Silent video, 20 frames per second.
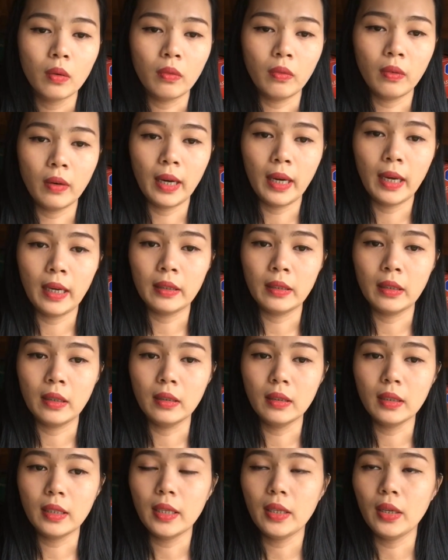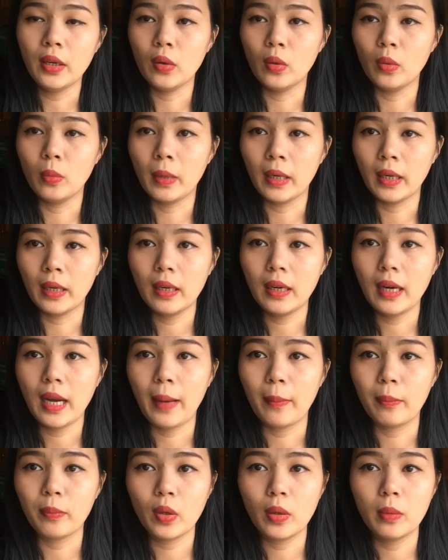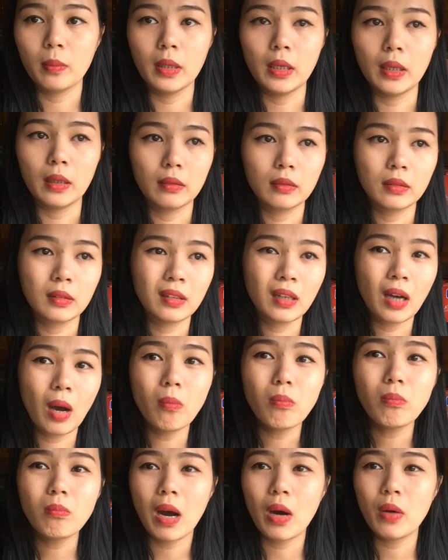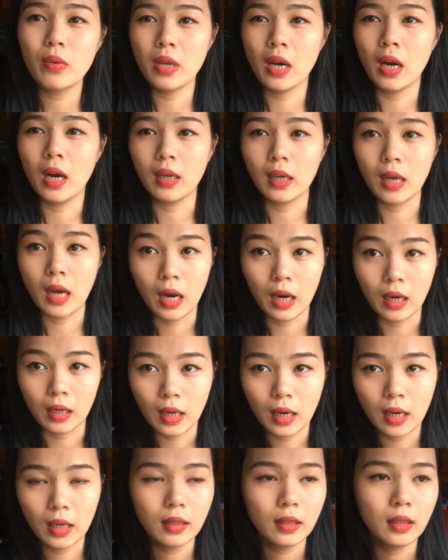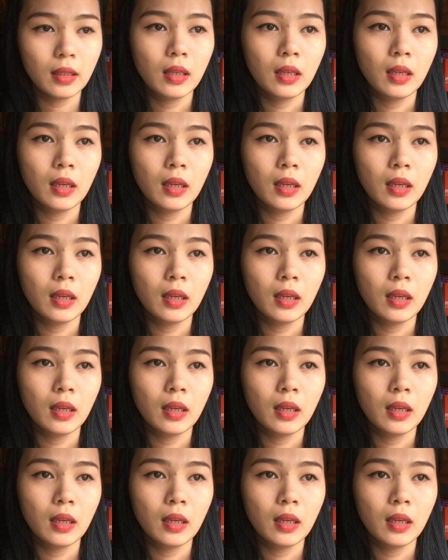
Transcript: và những cái điều mà nó làm cho mình không bao giờ ngờ đến